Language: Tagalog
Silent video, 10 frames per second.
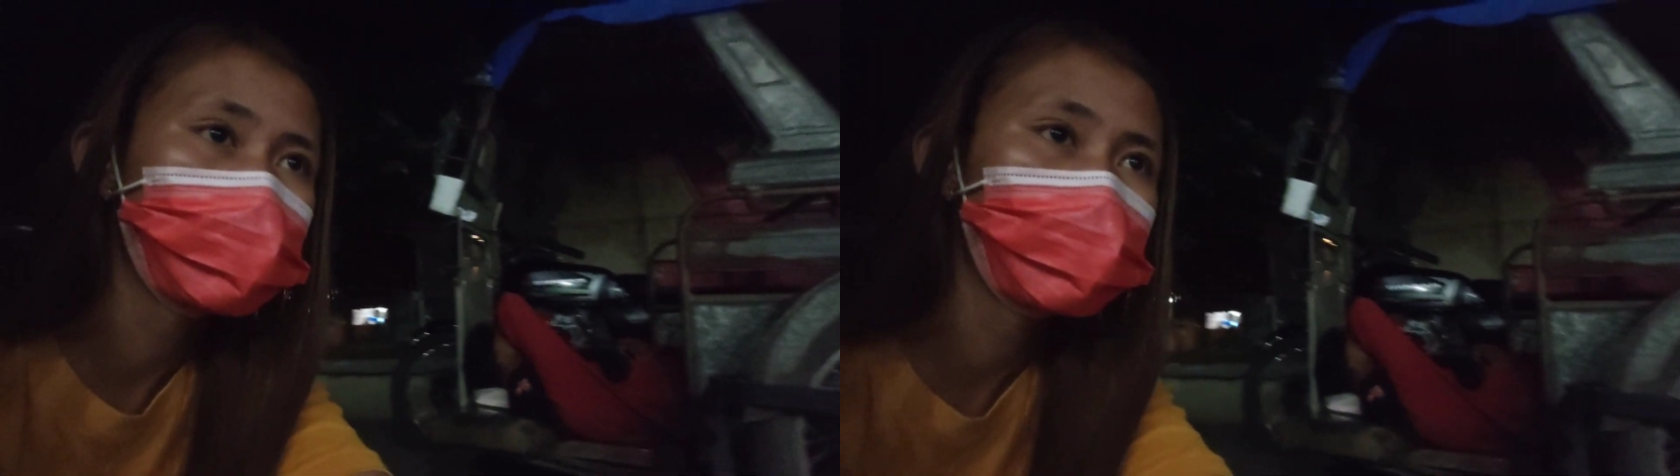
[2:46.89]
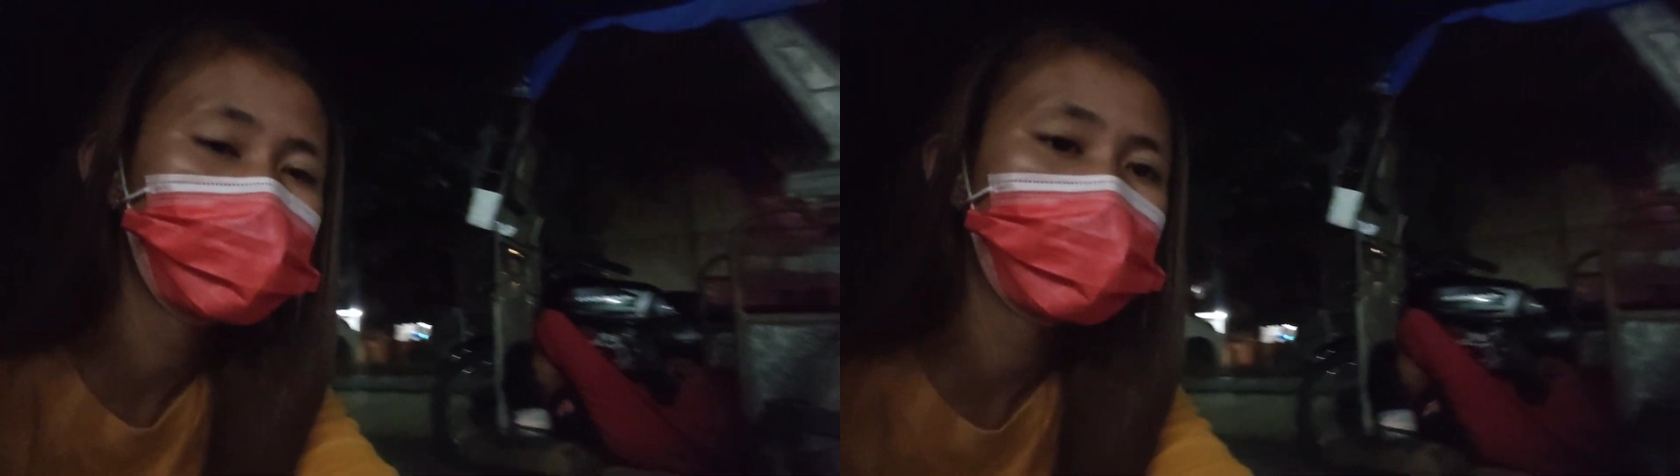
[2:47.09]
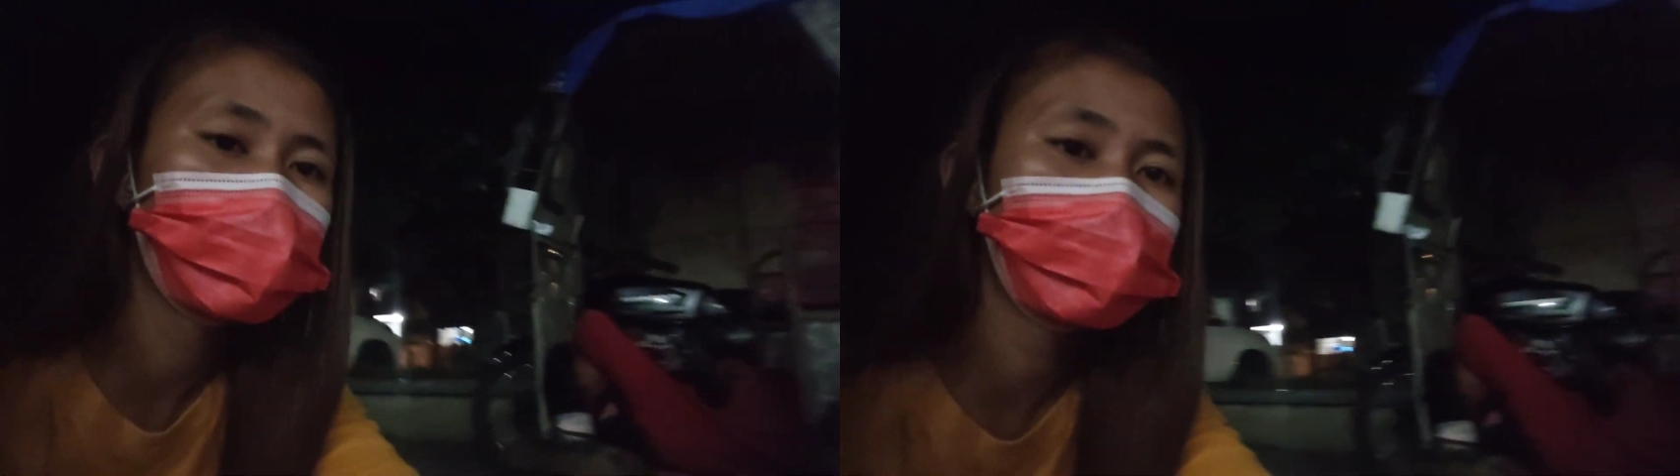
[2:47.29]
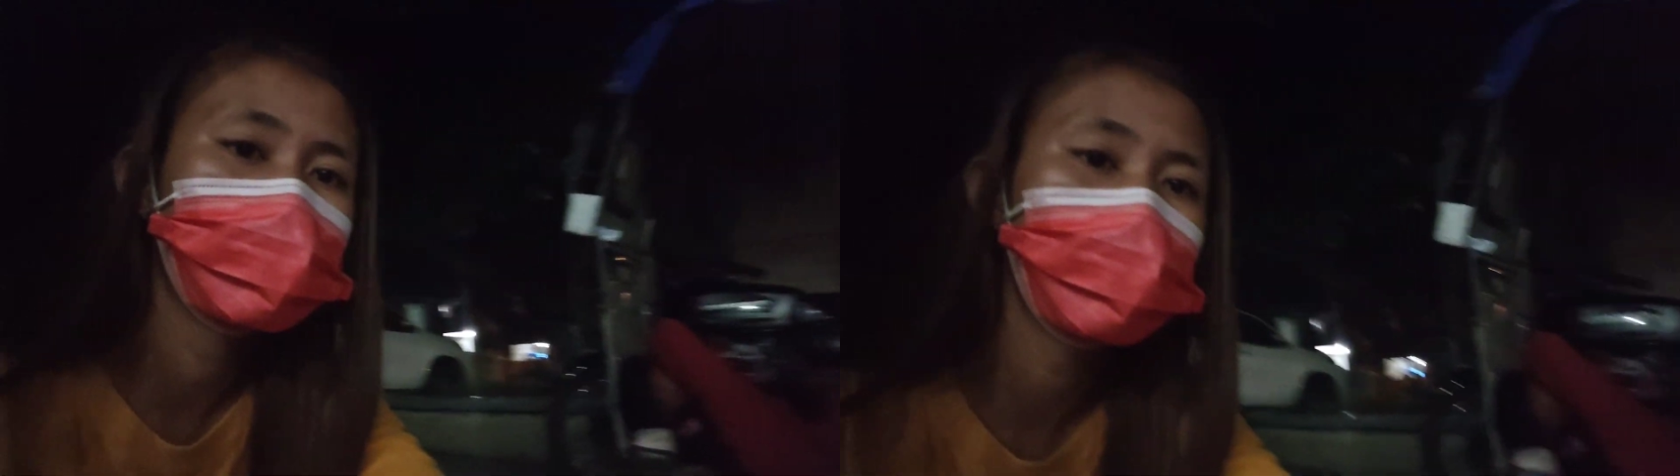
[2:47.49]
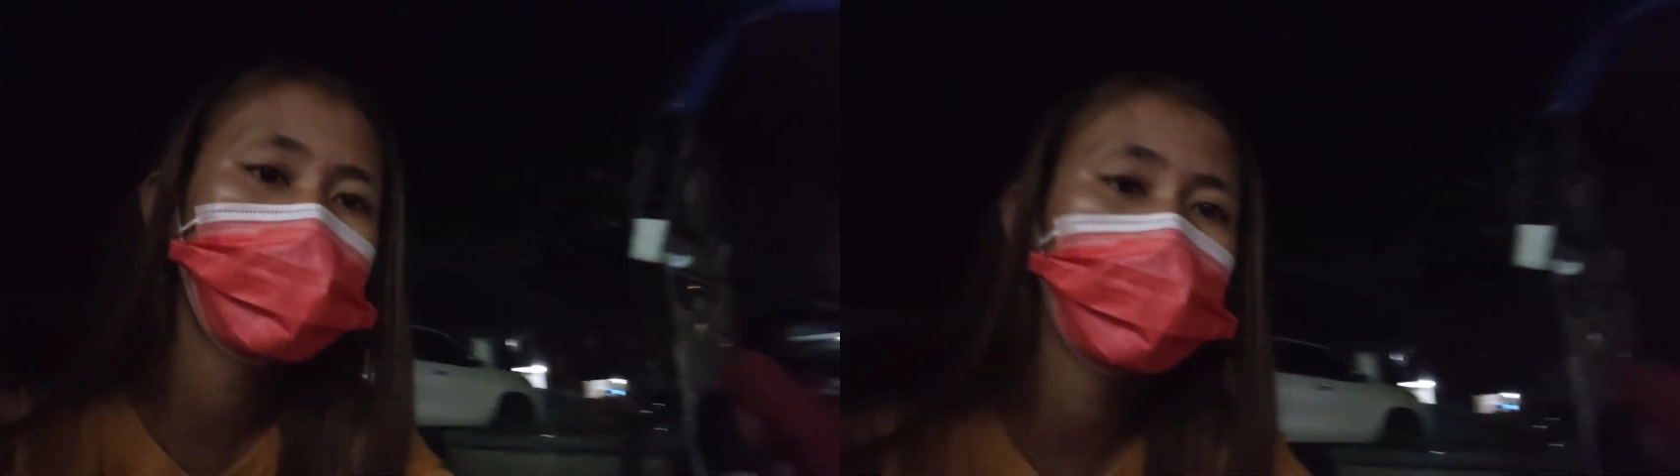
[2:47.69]
po namin
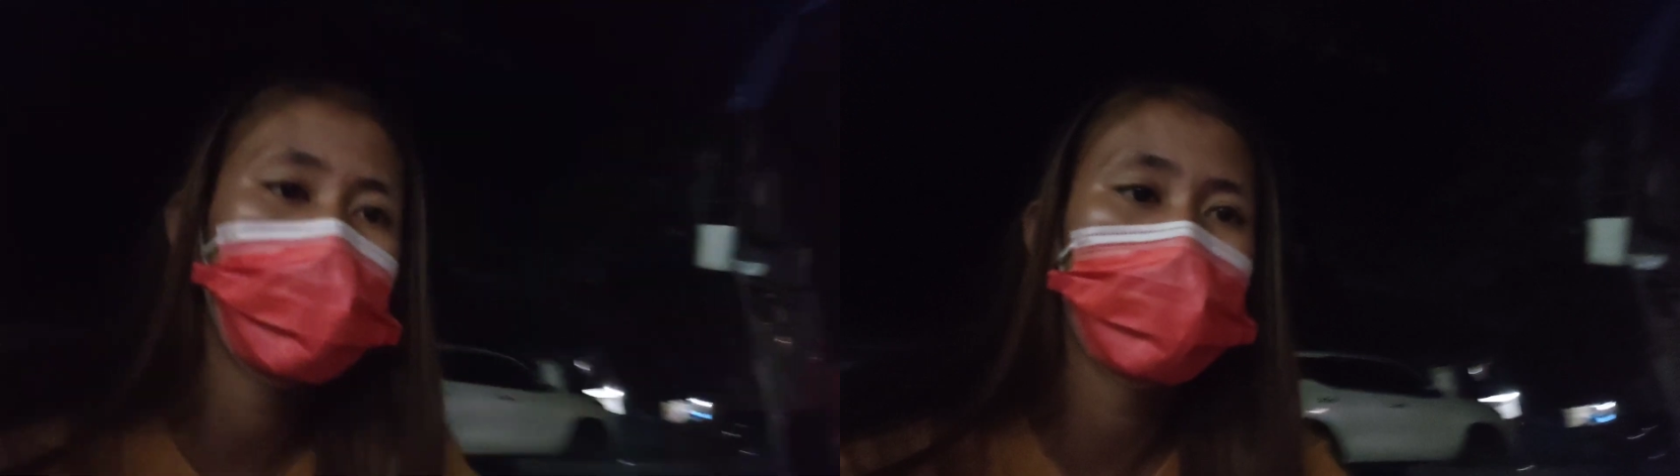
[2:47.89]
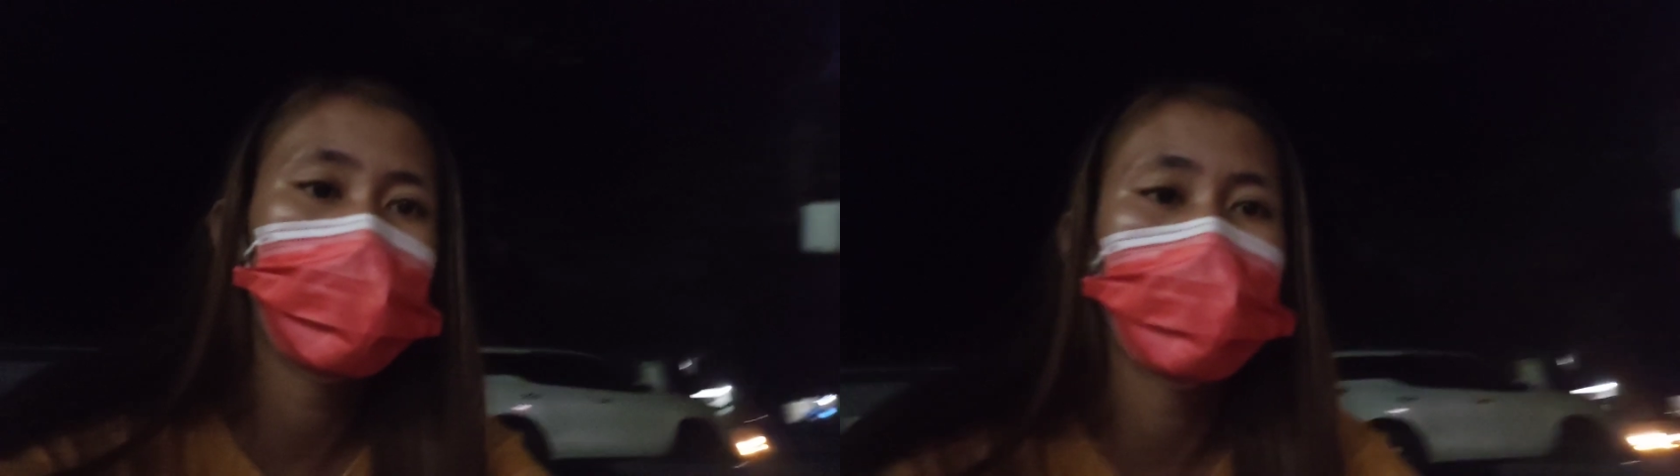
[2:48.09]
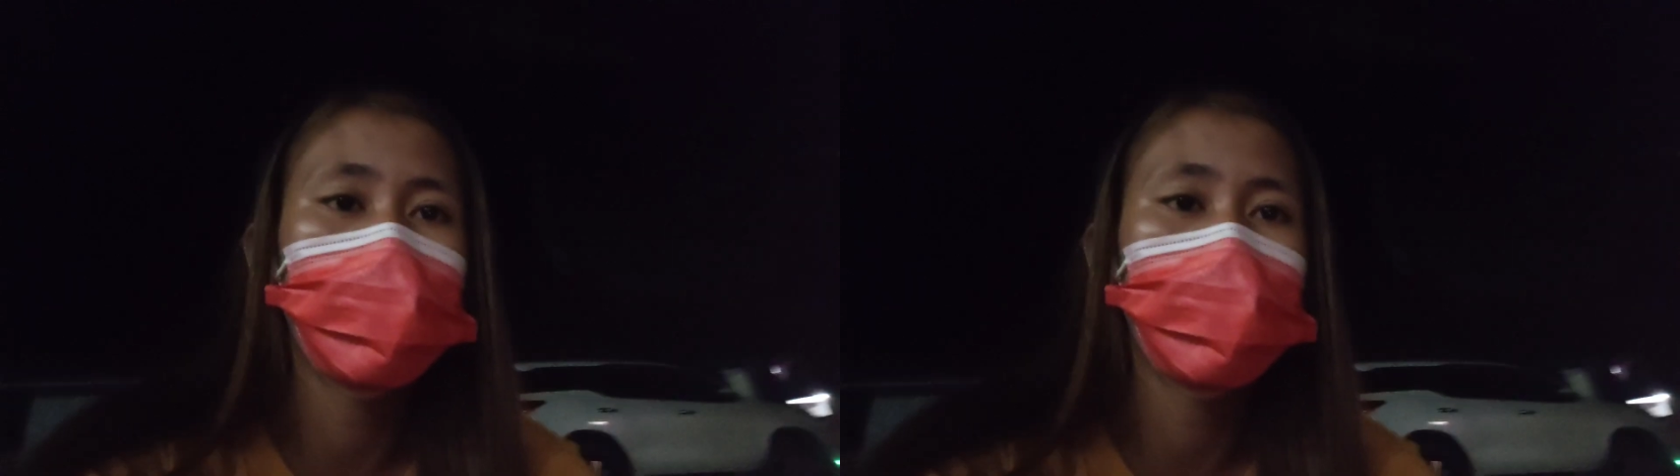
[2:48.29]
umuwi.